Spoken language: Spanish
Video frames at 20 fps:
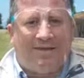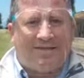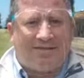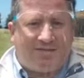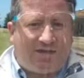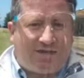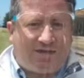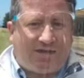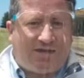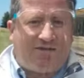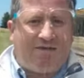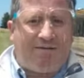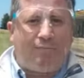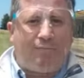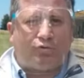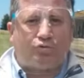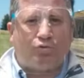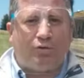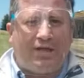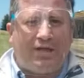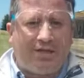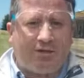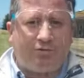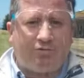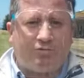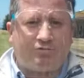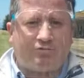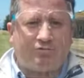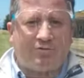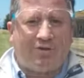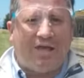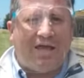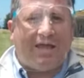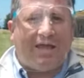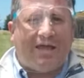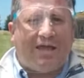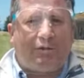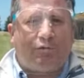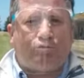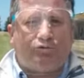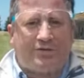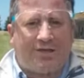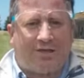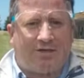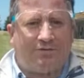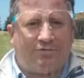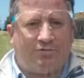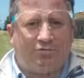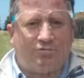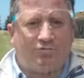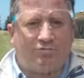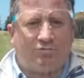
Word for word: y es que debemos unirnos, escucharnos,